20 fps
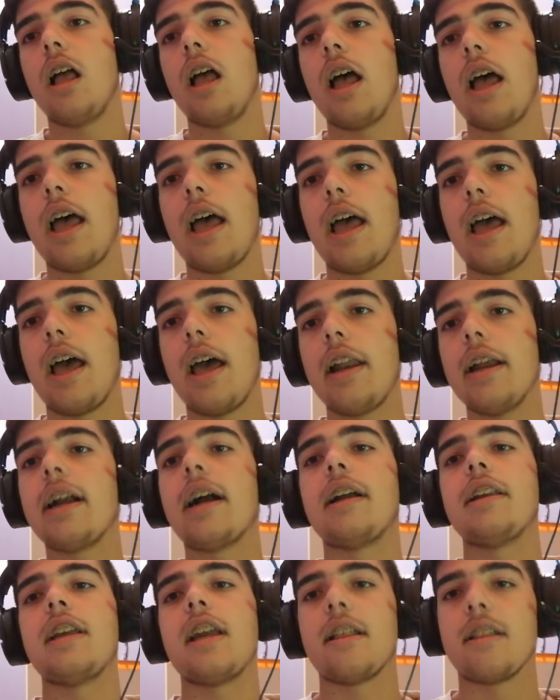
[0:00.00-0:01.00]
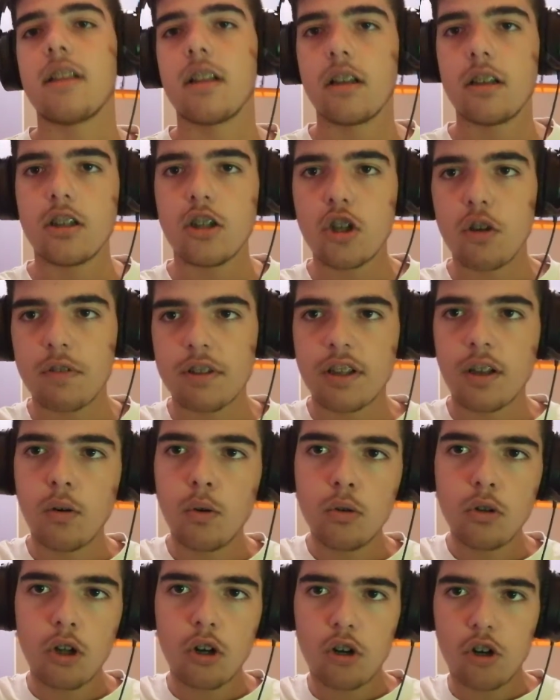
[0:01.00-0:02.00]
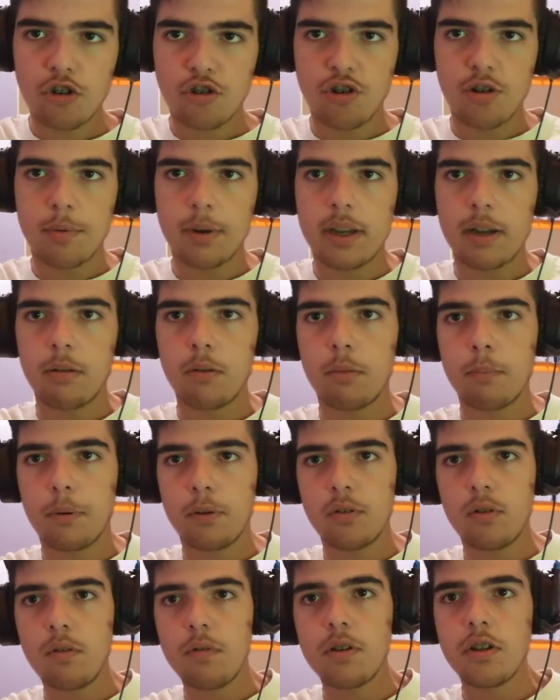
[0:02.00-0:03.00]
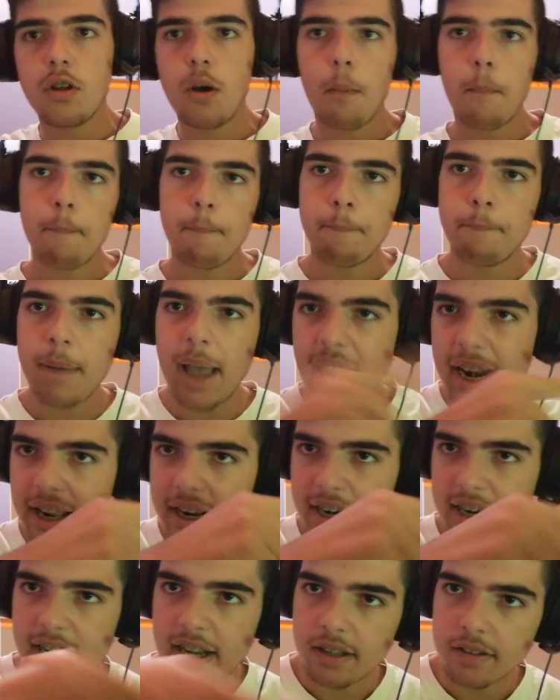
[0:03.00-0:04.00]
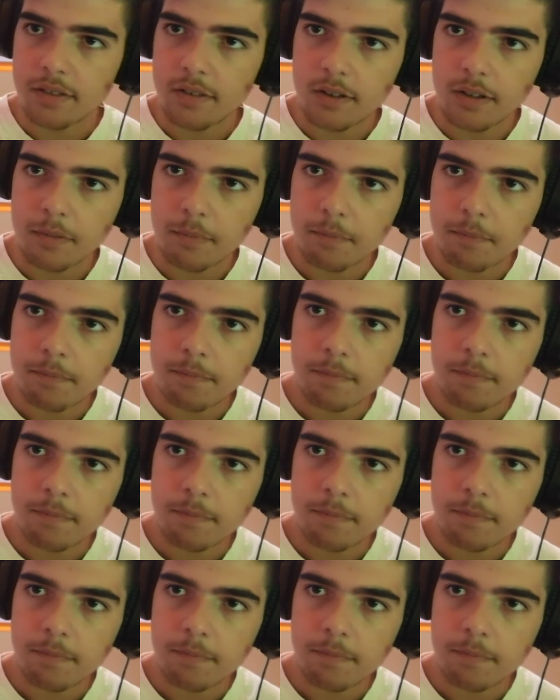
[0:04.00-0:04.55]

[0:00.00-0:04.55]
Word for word: E, raga, niente. Io vi saluto, noi ci rivediamo nel prossimo video. Bella ragazzi!